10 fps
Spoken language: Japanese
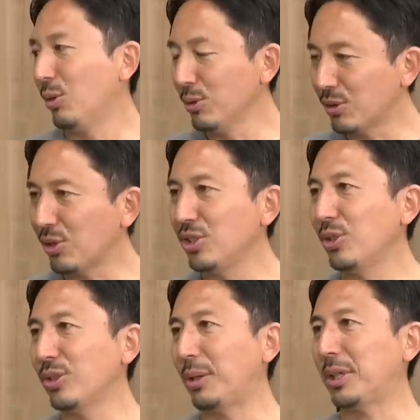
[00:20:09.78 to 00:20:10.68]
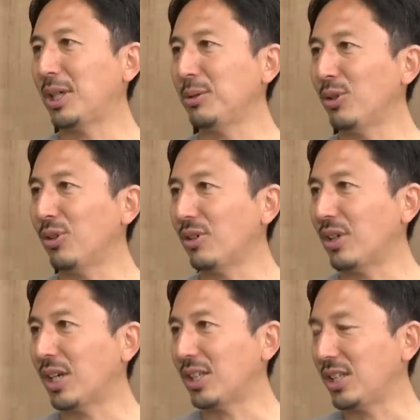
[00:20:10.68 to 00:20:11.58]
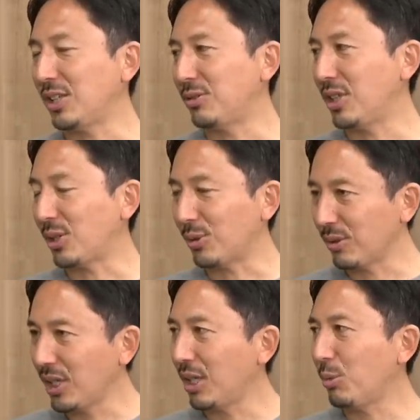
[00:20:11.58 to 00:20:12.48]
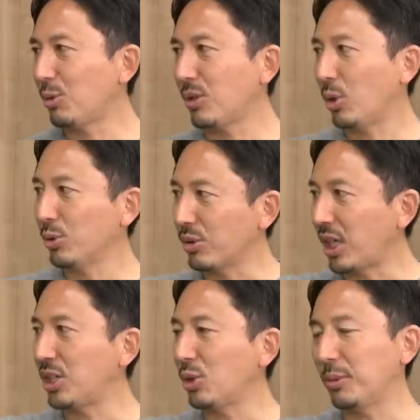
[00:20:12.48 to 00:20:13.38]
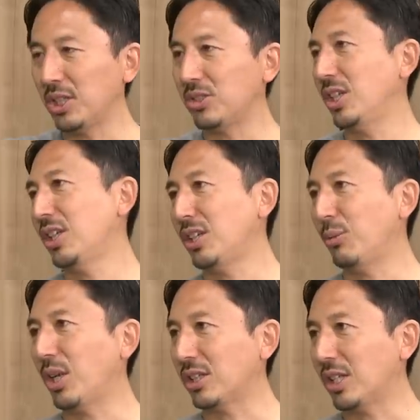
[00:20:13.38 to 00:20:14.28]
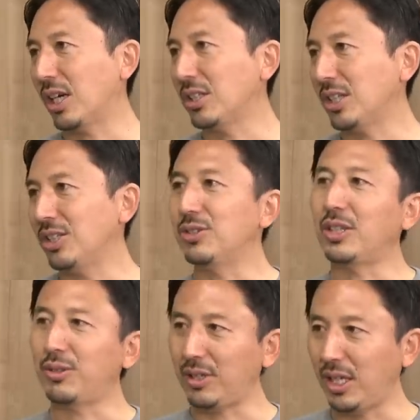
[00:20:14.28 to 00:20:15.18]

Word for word: 本当にいろんな学びを与えてくれたことで僕は本当代表まで連れてってもらった選手なの